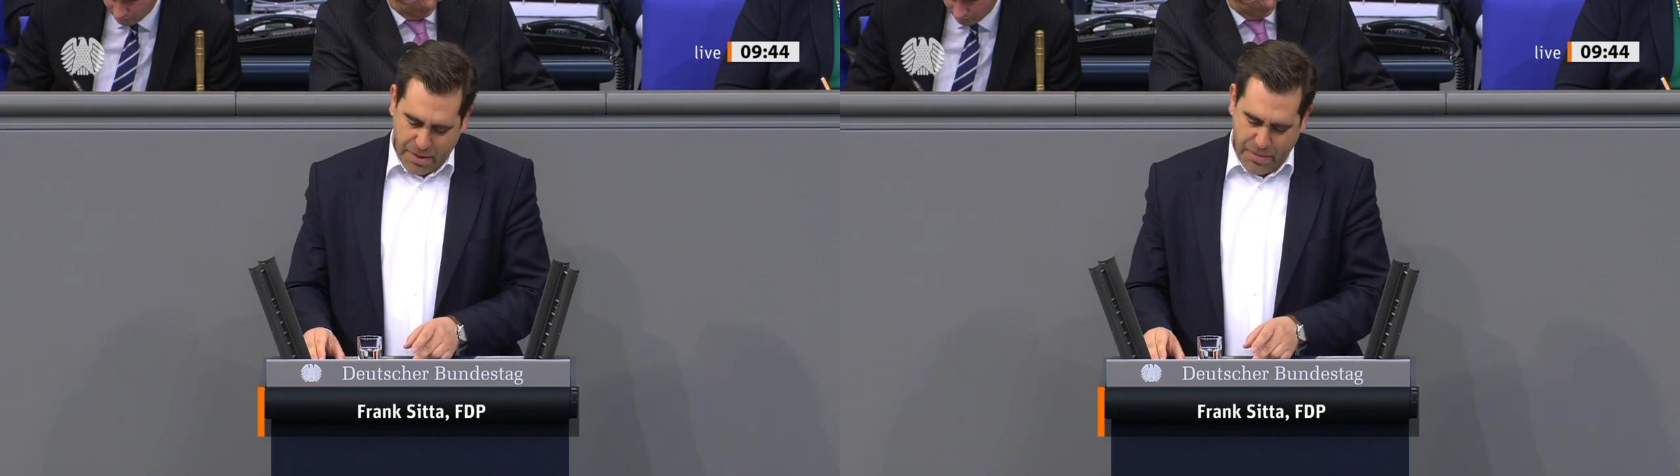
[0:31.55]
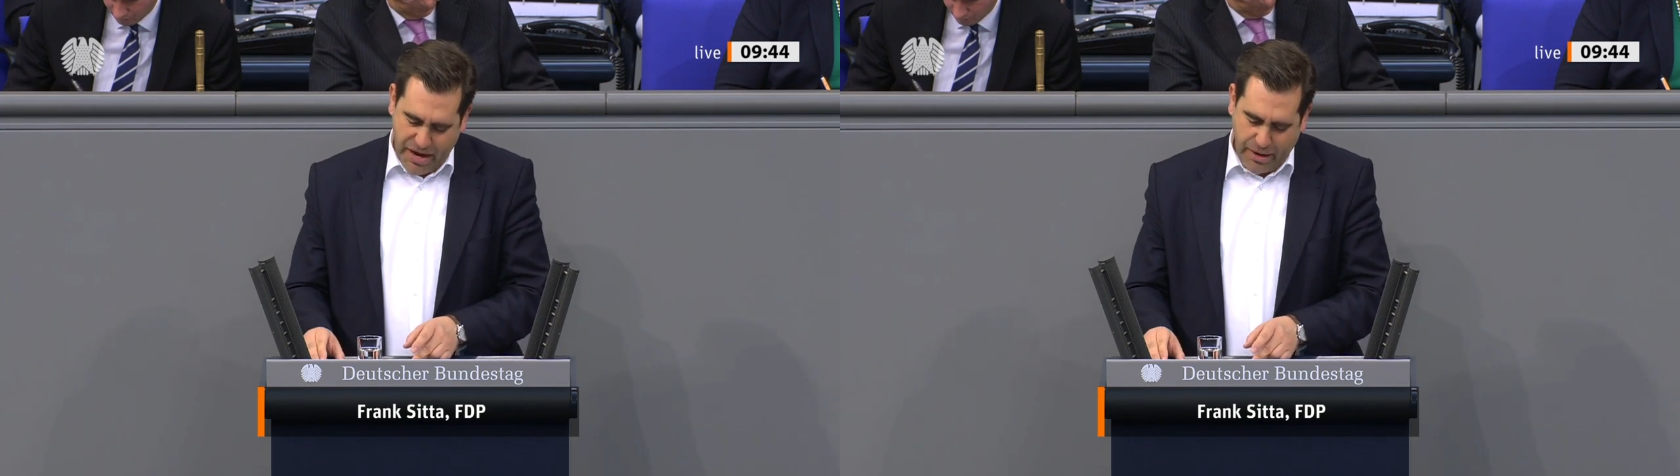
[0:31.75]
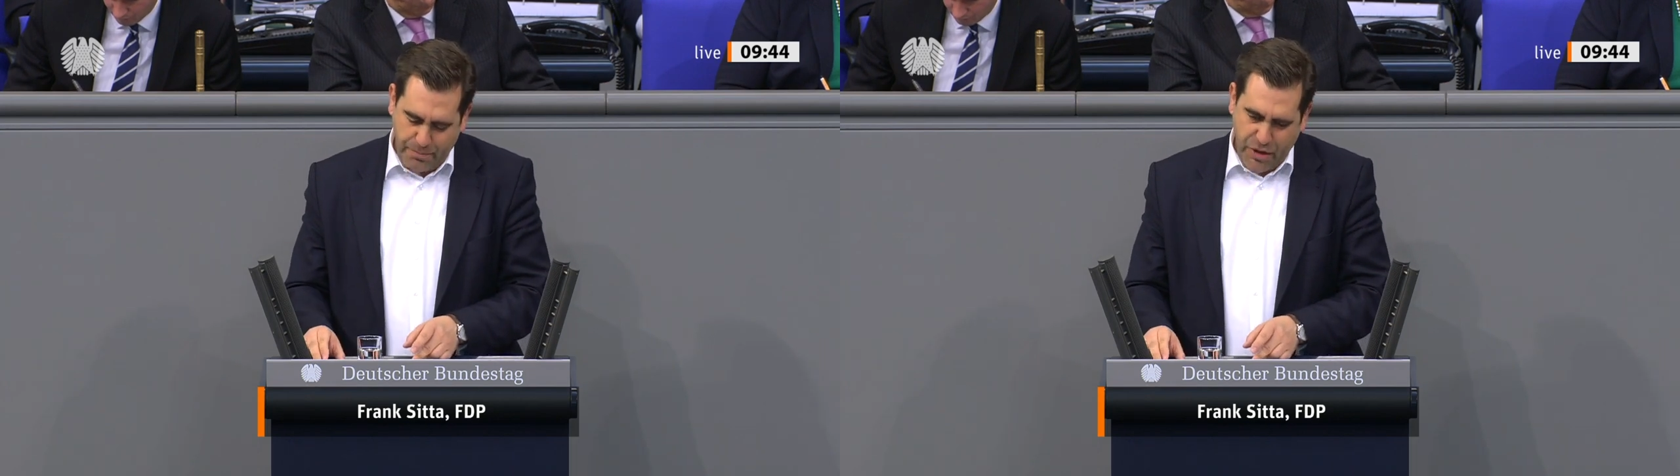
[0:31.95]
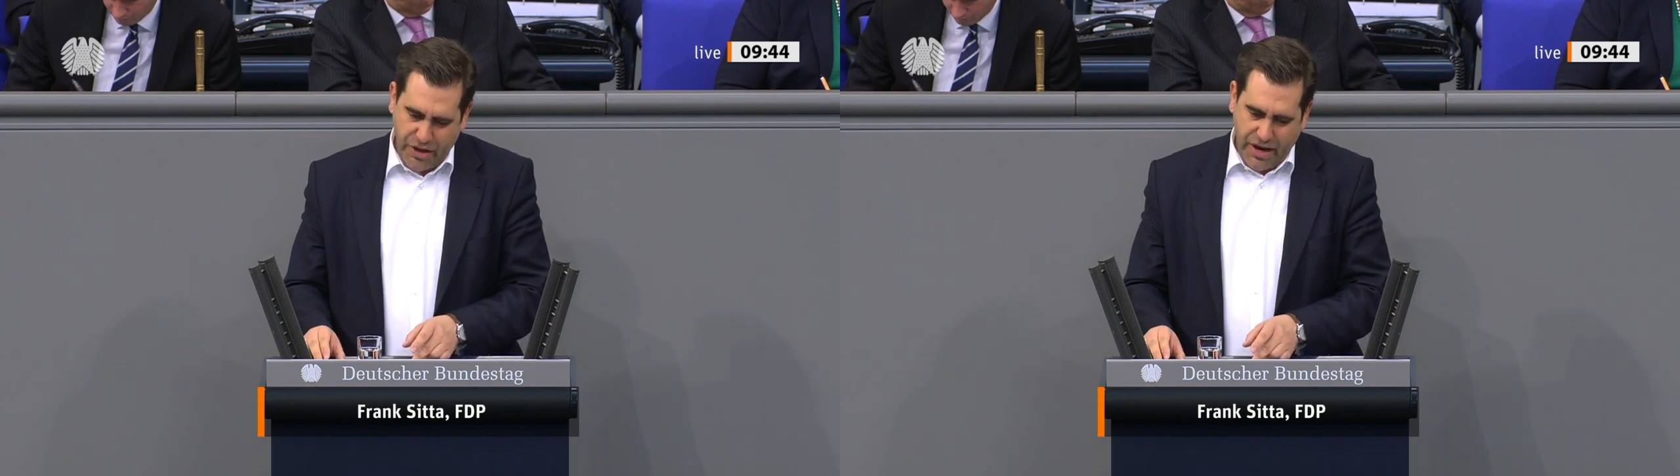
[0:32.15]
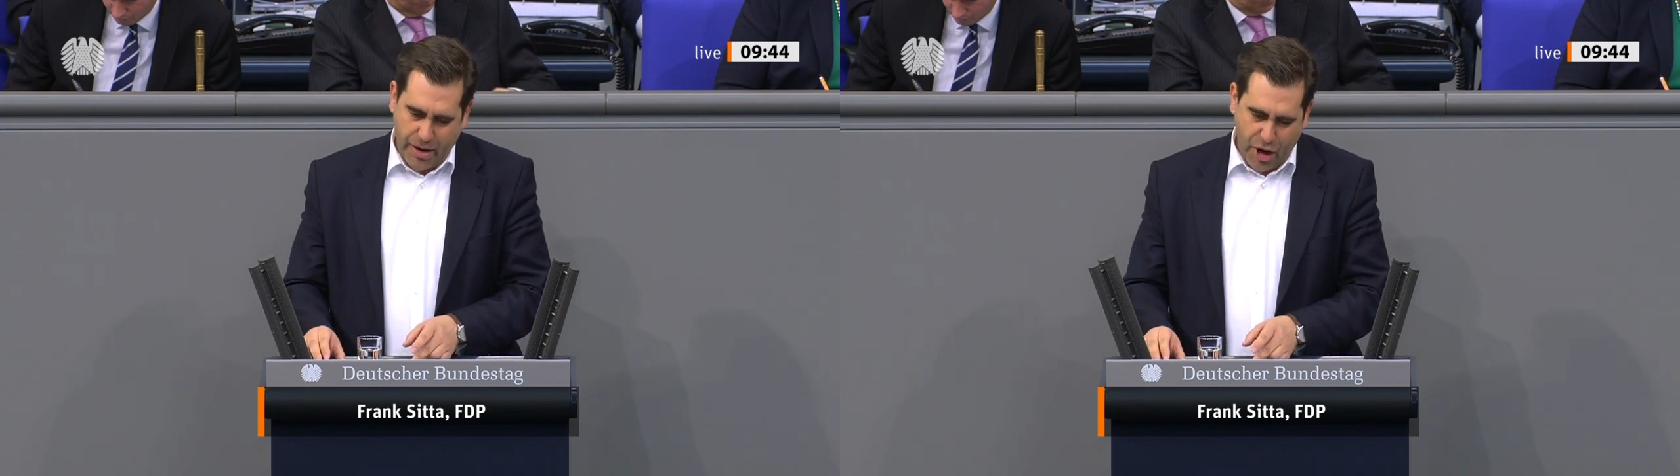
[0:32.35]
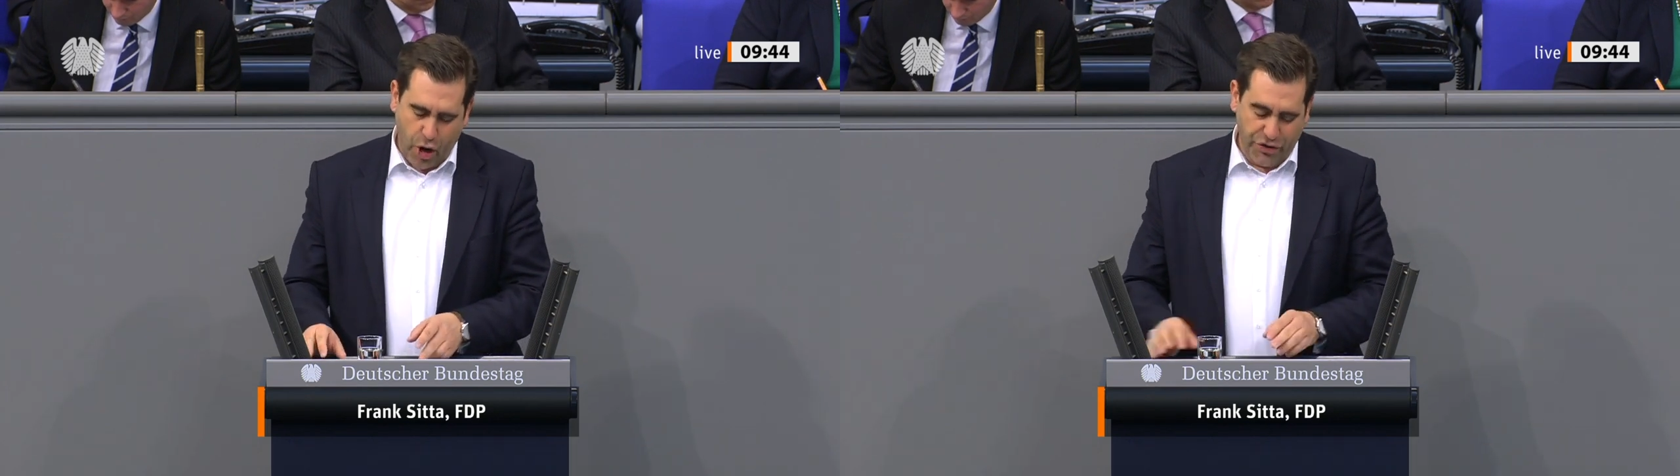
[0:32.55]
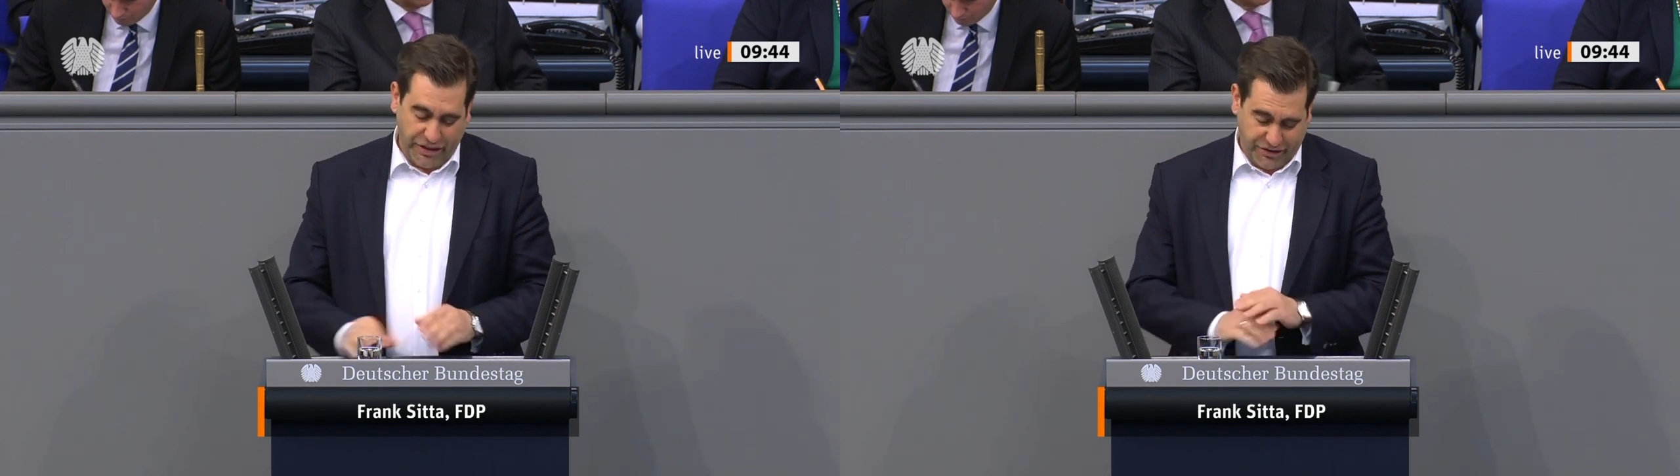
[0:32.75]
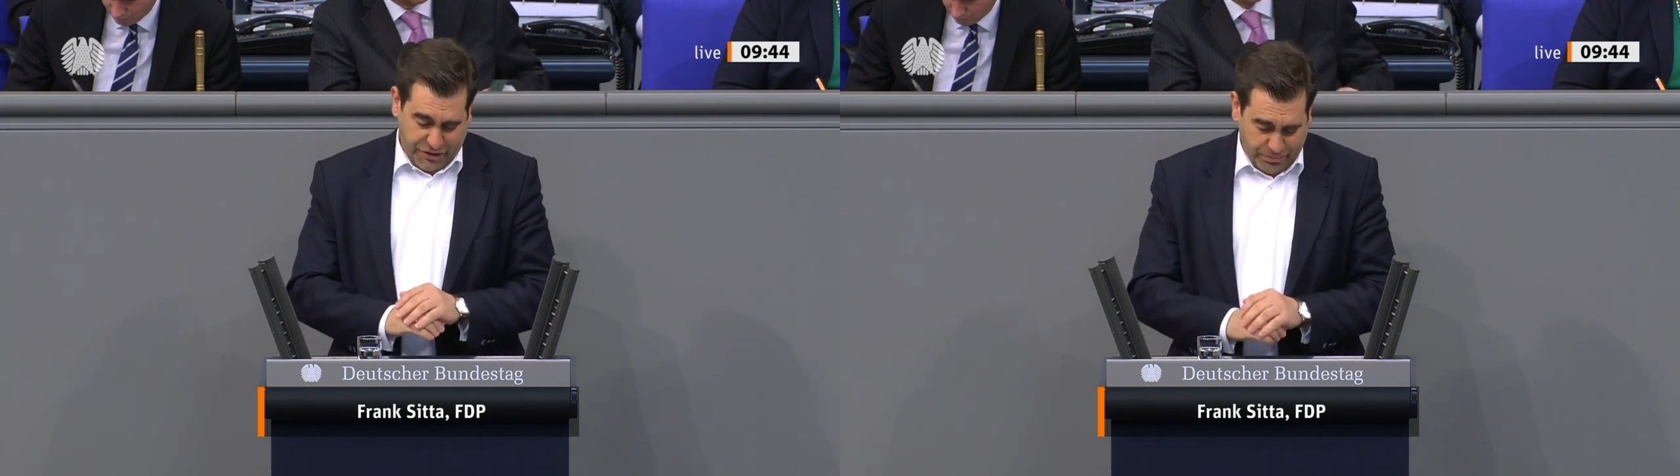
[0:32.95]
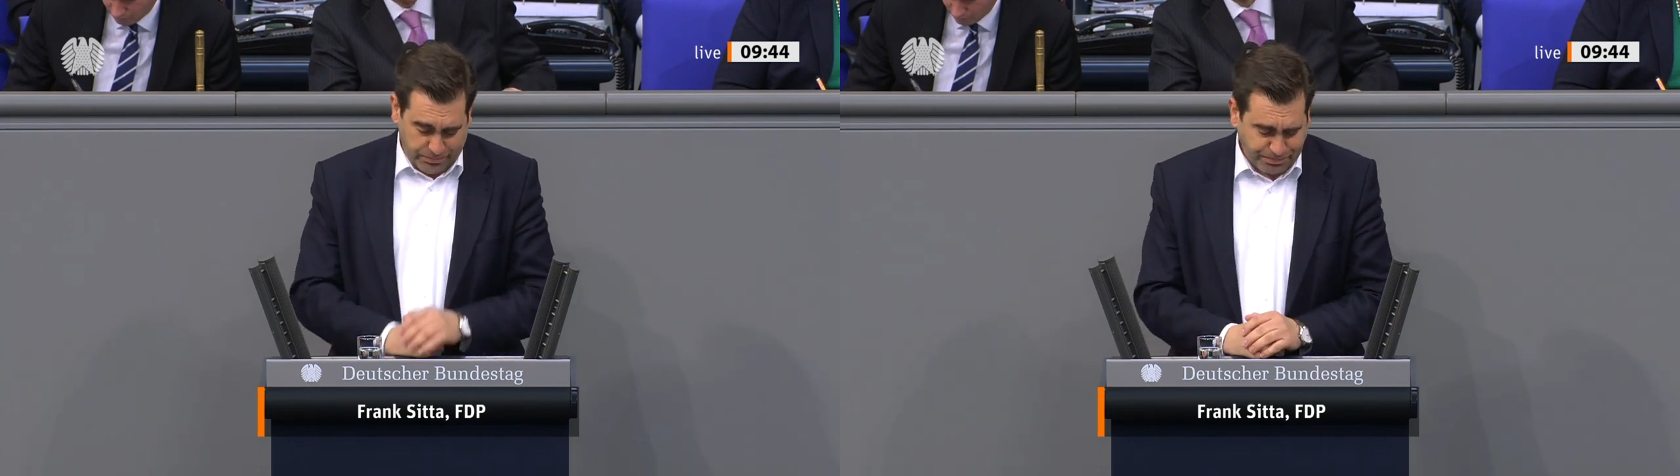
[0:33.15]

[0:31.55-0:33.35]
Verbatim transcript: mehr aber auch nicht.